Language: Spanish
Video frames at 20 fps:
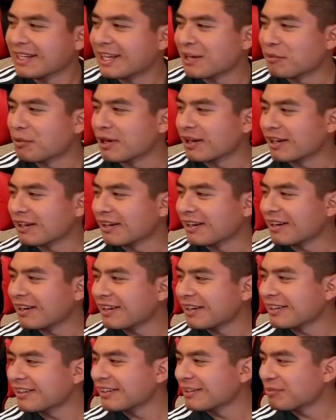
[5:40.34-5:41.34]
¿Quién va a ganar?
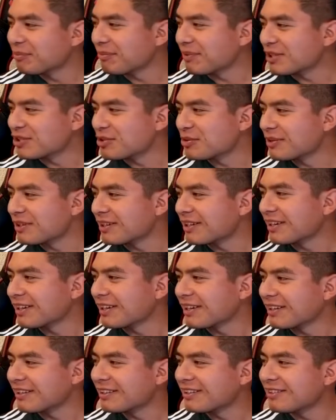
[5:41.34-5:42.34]
Pachuca,
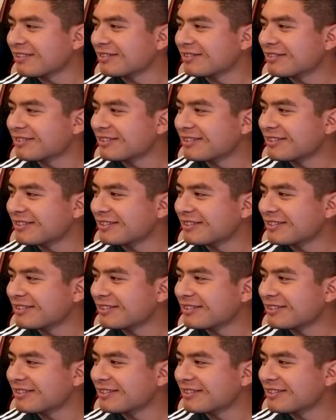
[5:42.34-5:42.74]
Querétaro.